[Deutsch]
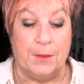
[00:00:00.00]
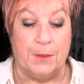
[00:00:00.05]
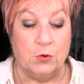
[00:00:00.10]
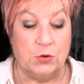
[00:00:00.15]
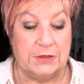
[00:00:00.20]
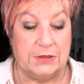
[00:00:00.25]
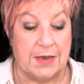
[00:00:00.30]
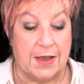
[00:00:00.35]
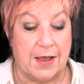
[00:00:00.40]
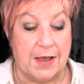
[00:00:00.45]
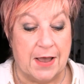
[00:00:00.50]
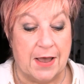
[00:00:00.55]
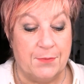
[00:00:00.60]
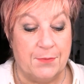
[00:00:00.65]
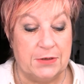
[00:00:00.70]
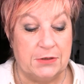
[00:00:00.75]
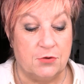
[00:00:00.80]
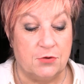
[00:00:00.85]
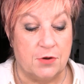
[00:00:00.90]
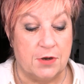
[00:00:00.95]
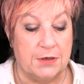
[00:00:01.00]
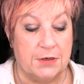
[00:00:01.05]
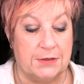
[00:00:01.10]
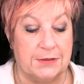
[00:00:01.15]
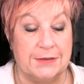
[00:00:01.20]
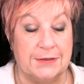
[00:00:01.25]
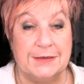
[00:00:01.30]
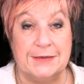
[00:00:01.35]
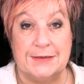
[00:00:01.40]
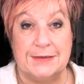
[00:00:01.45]
und da habe ich
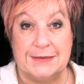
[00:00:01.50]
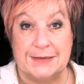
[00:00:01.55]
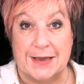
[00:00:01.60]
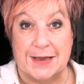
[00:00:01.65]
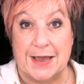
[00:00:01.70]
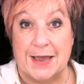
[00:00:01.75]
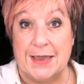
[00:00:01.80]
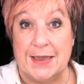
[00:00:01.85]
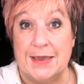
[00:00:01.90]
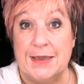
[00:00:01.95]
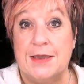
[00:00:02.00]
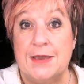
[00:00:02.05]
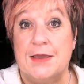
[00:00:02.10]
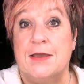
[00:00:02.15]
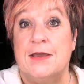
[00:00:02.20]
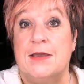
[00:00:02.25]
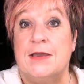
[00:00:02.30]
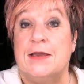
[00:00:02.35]
heute drei